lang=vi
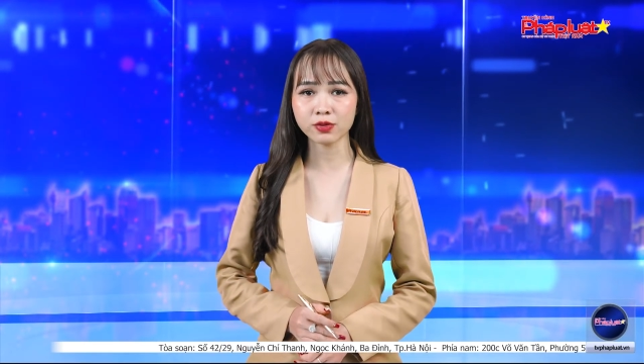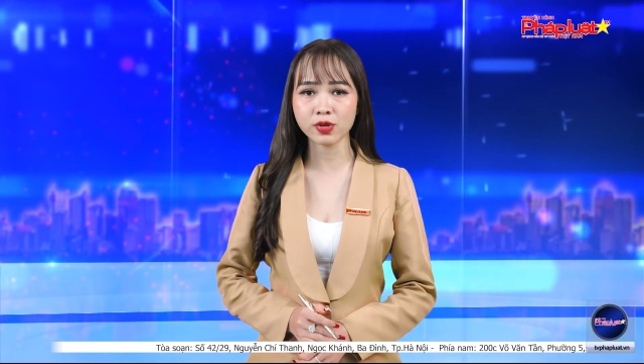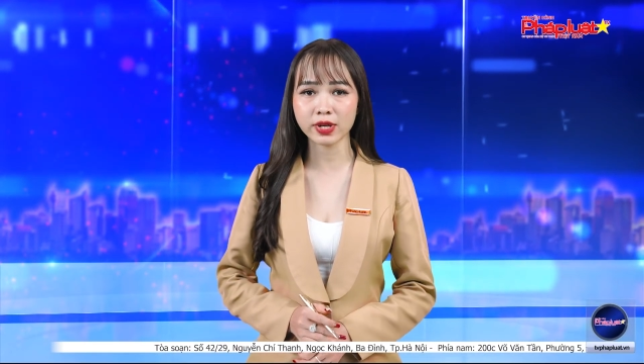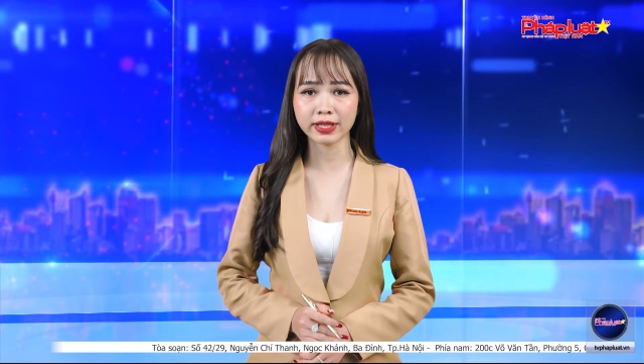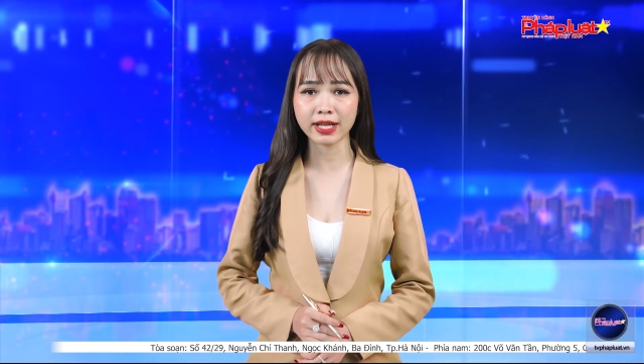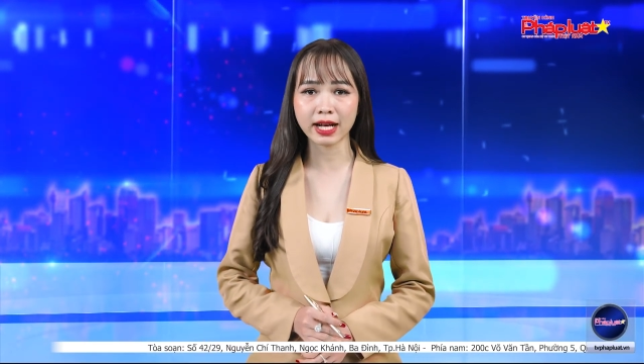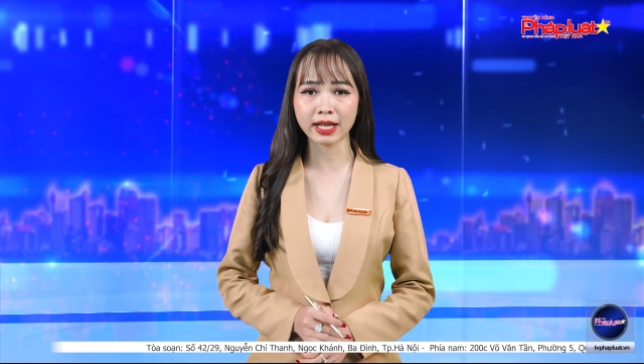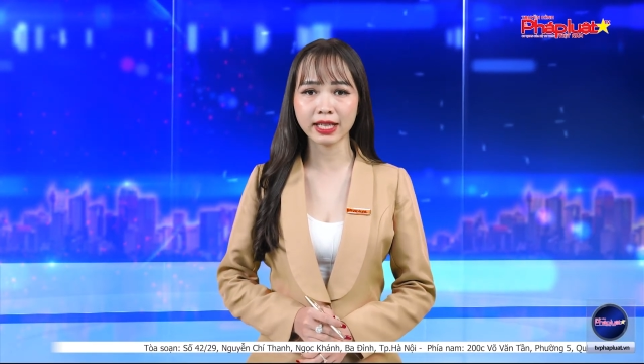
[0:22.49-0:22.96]

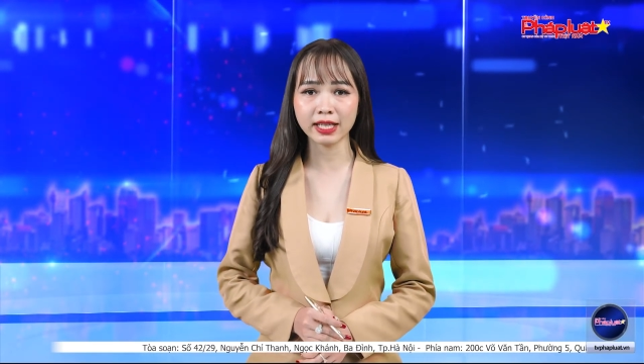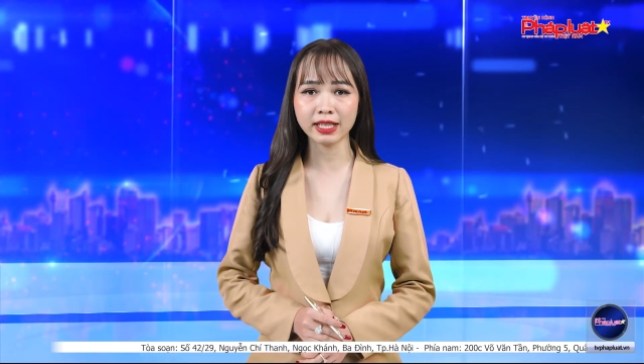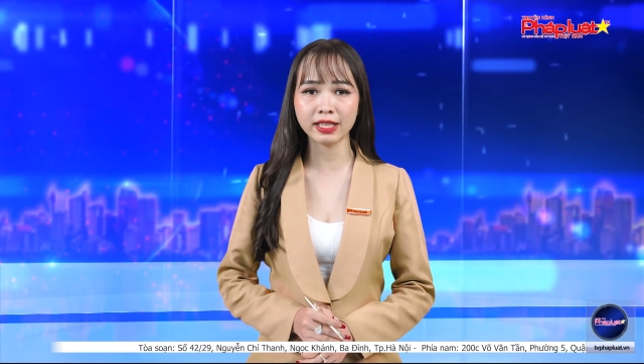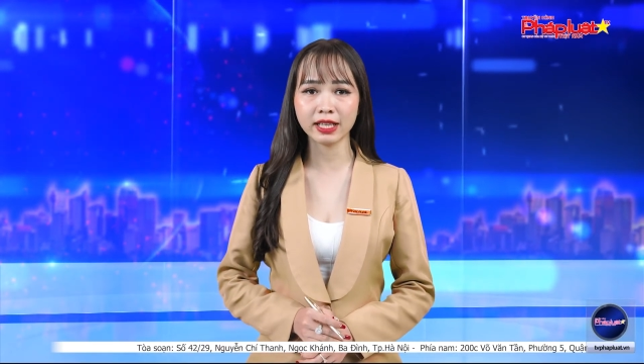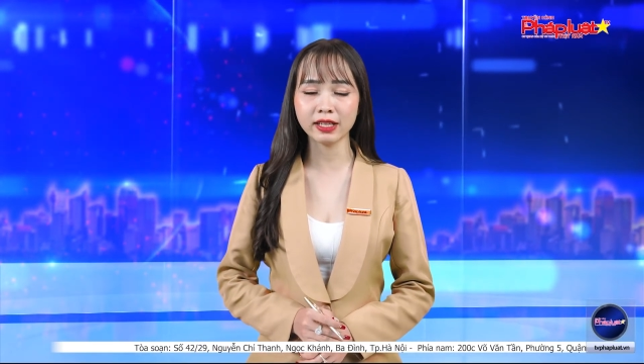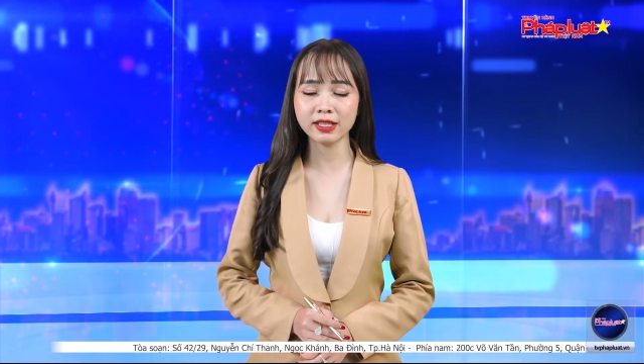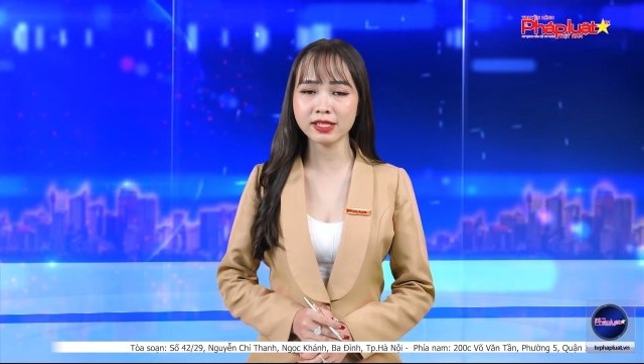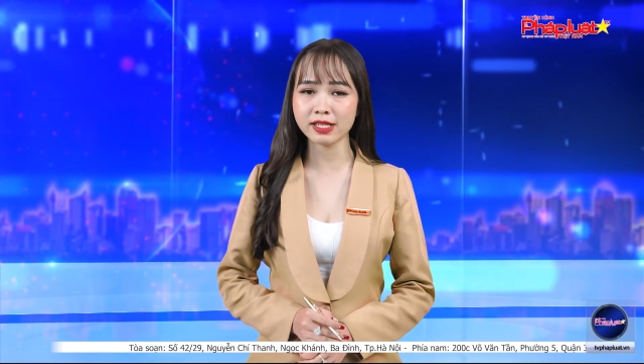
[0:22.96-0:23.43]
truyền đạt ý
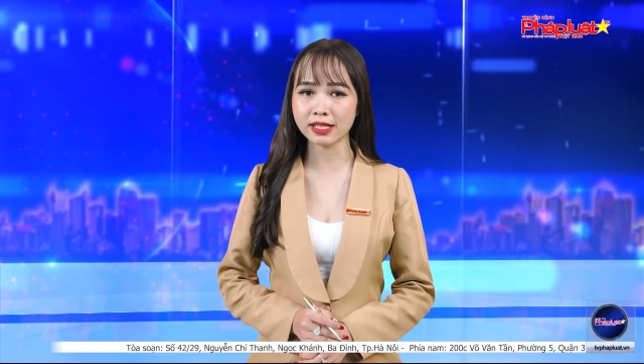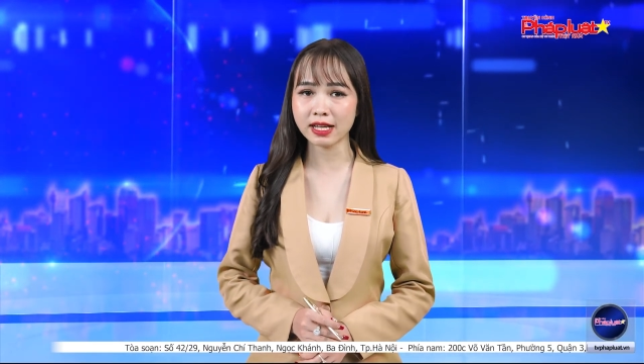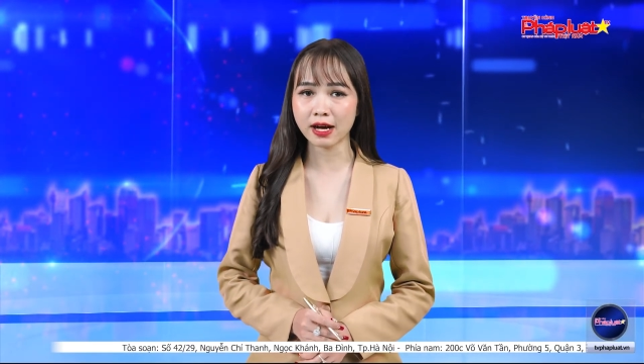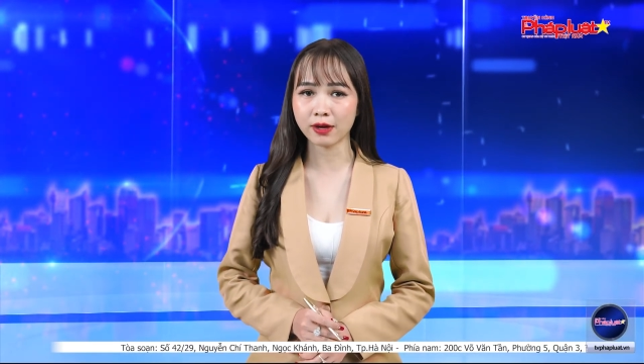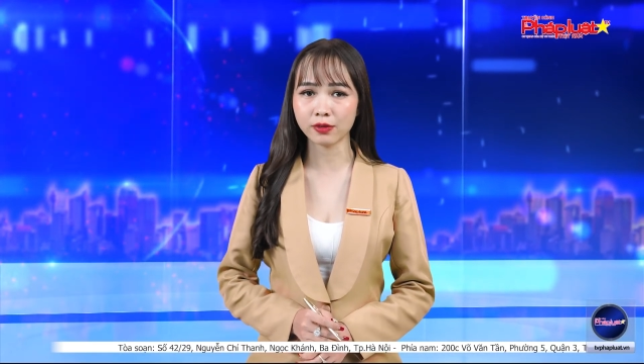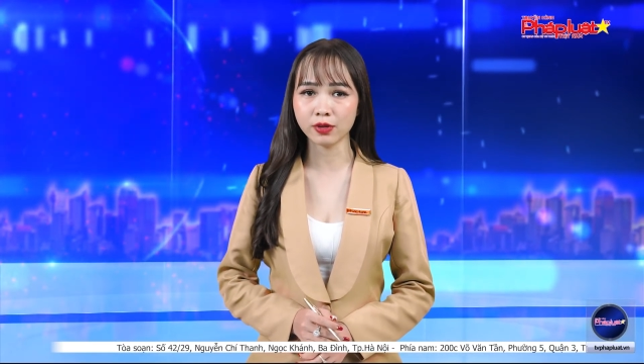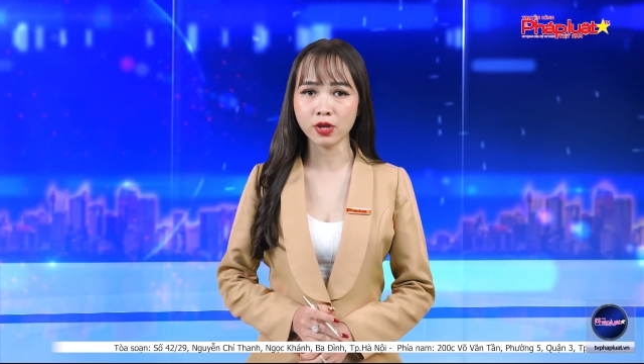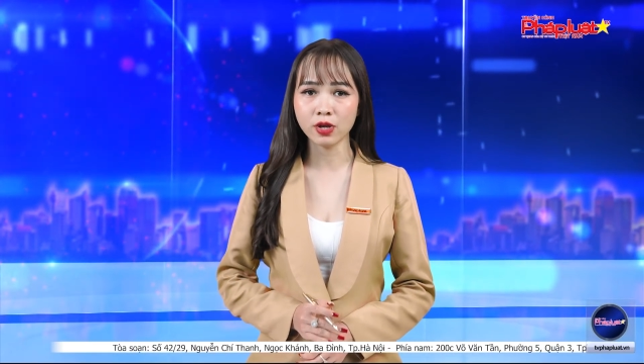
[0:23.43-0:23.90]
kiến chỉ
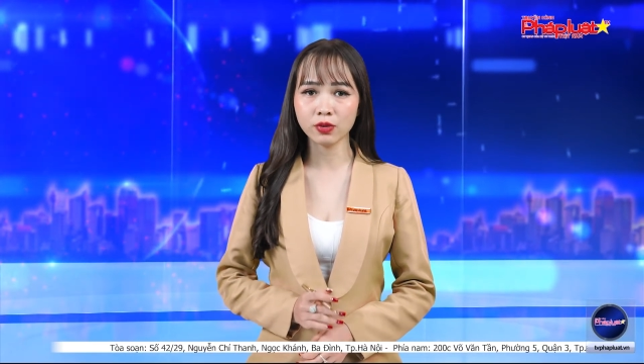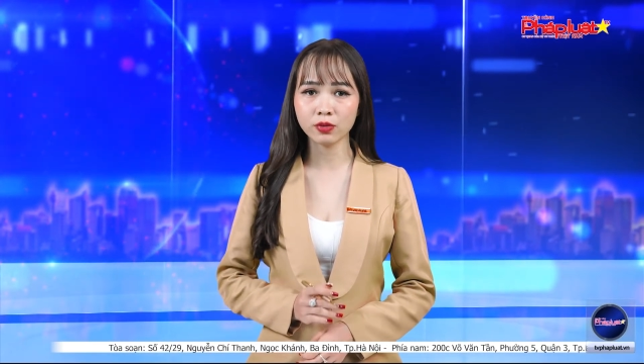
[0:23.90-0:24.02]
đạo